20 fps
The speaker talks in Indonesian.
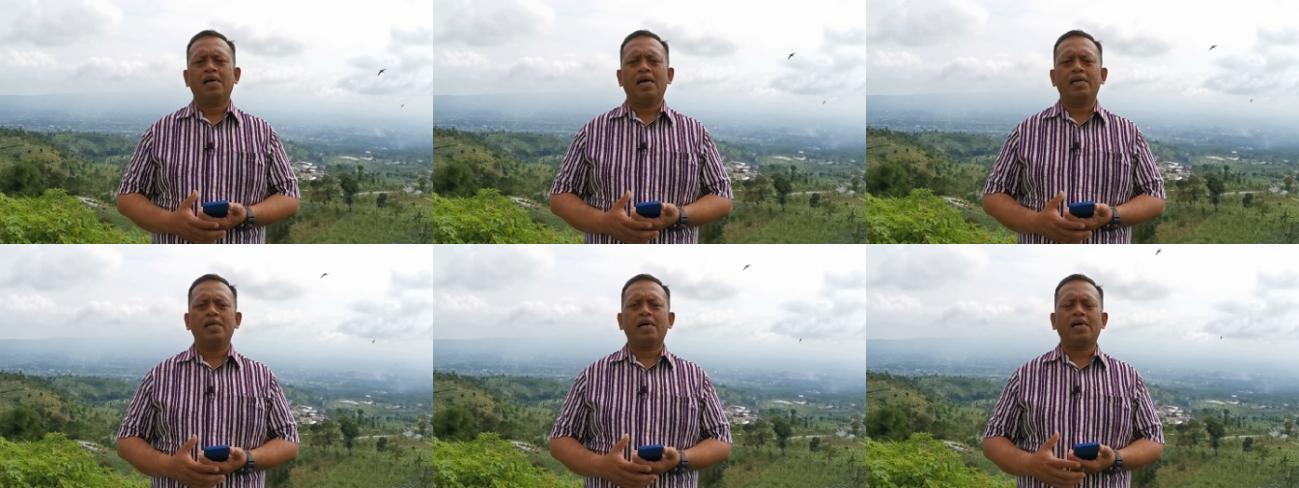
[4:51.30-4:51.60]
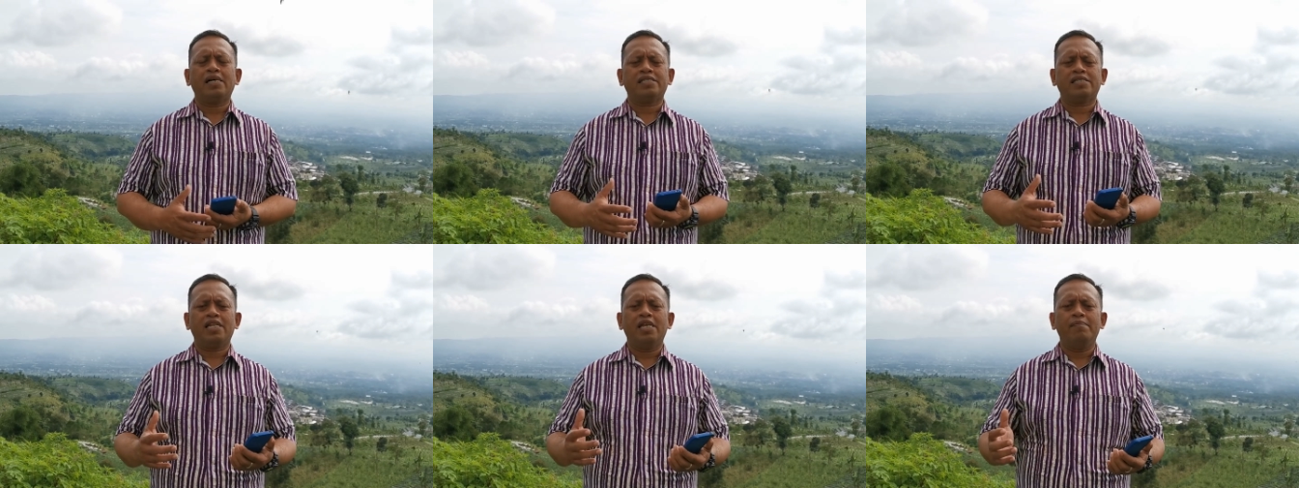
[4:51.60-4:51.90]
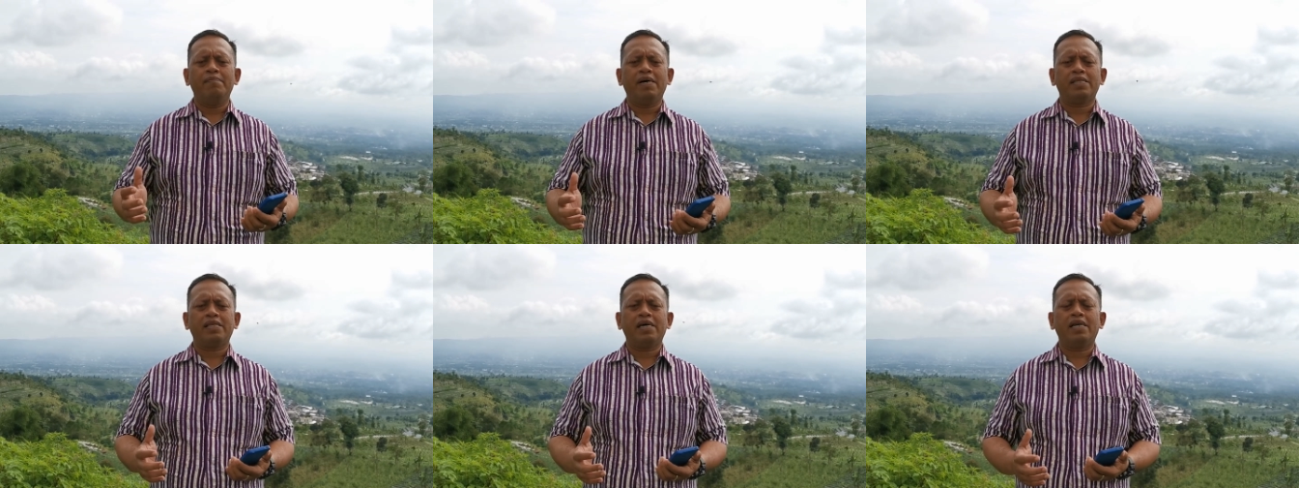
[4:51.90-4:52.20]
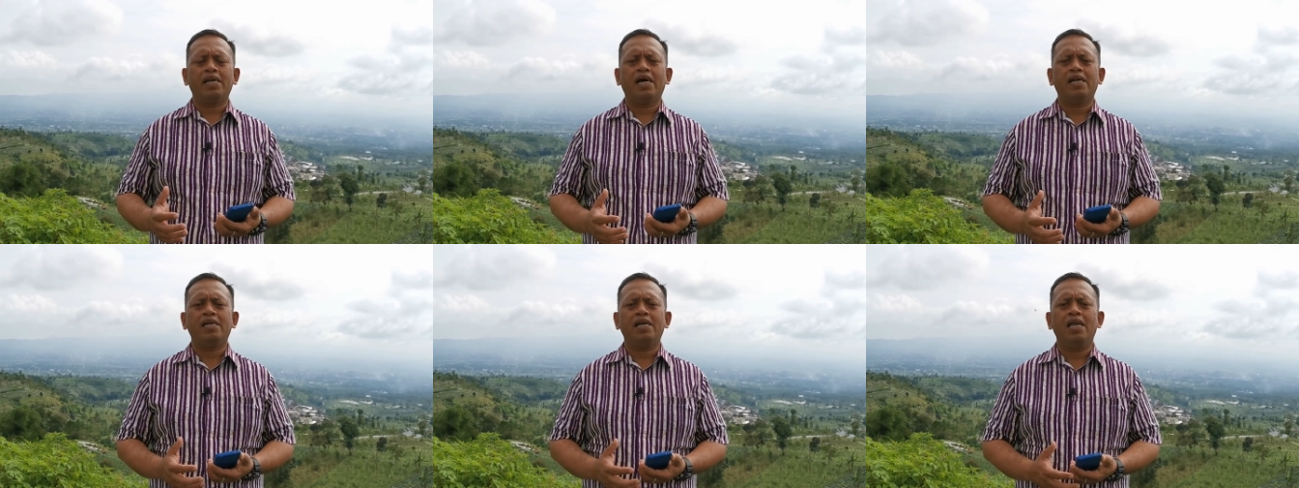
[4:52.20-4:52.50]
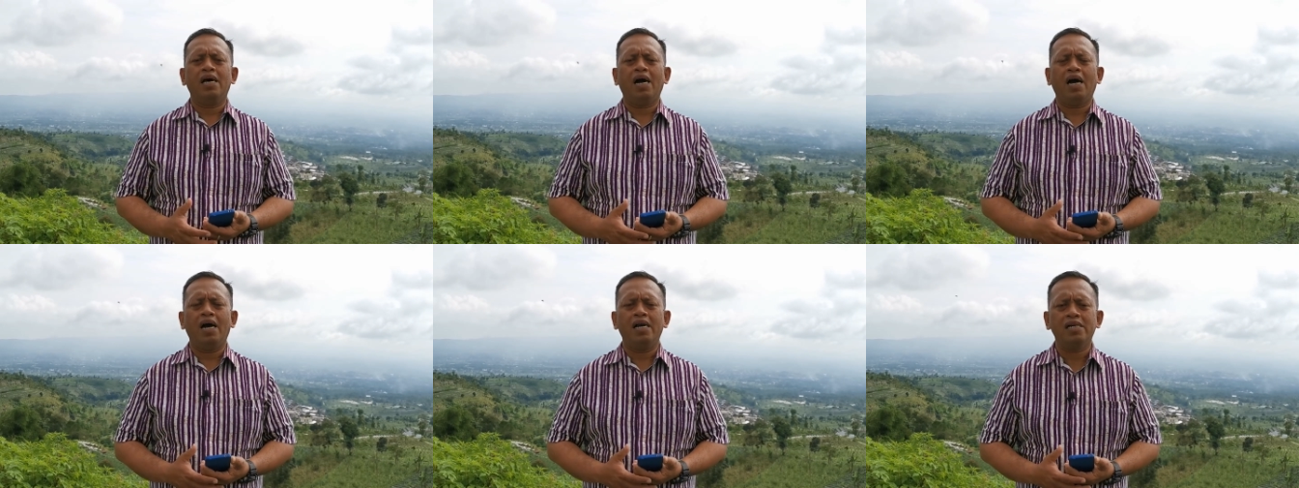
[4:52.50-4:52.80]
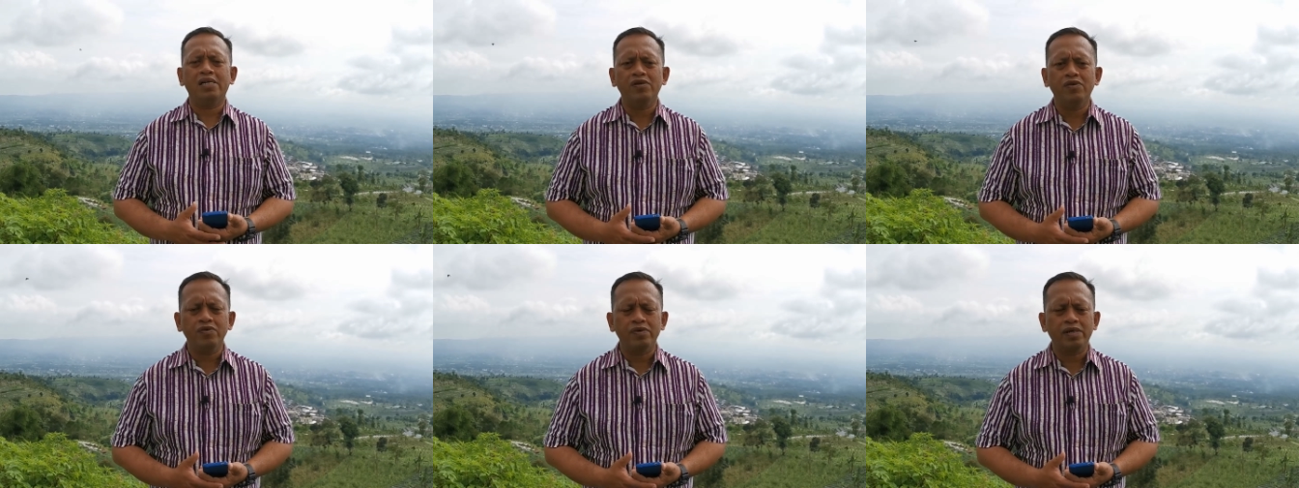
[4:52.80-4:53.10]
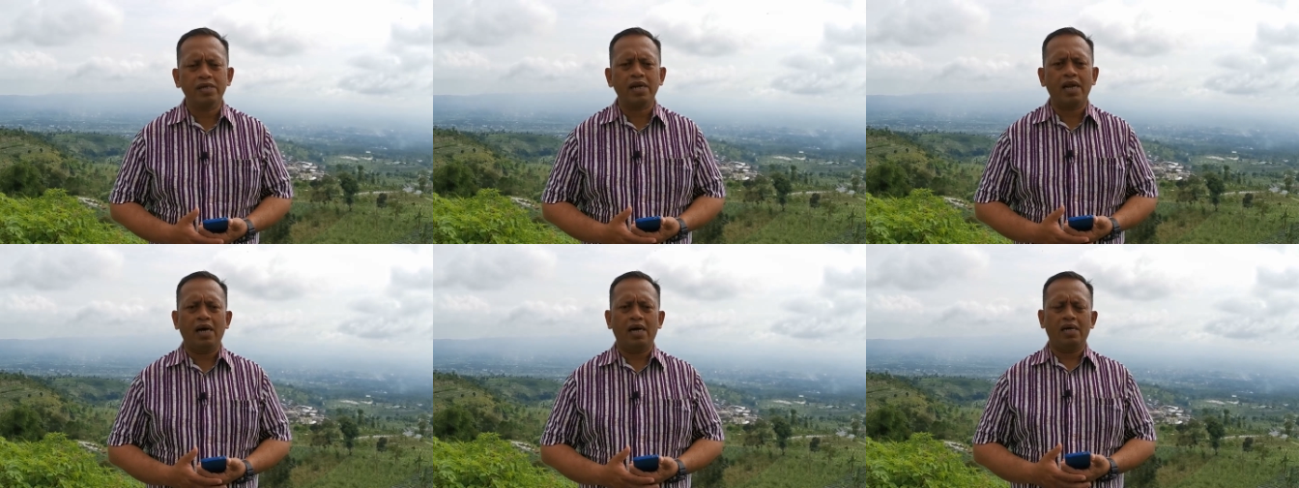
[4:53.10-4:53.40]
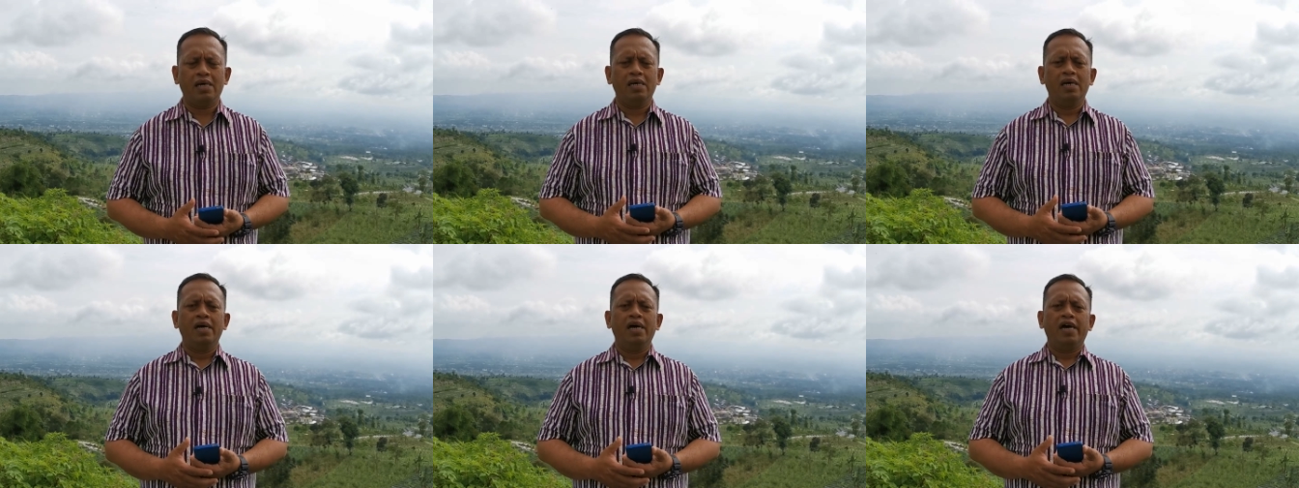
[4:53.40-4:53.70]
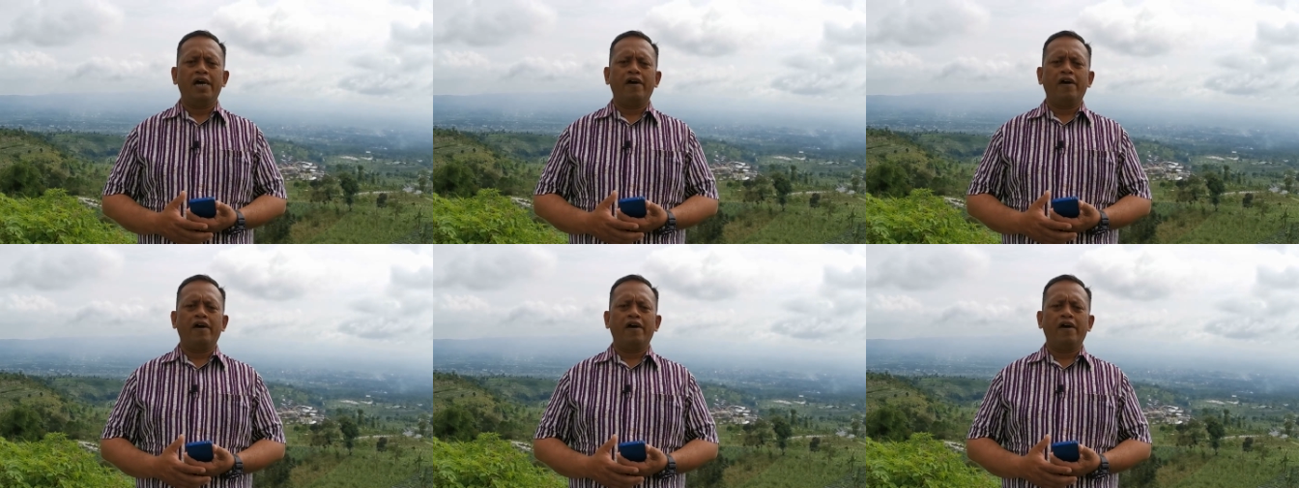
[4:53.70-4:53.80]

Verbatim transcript: Karena keselamatan adalah anugerah.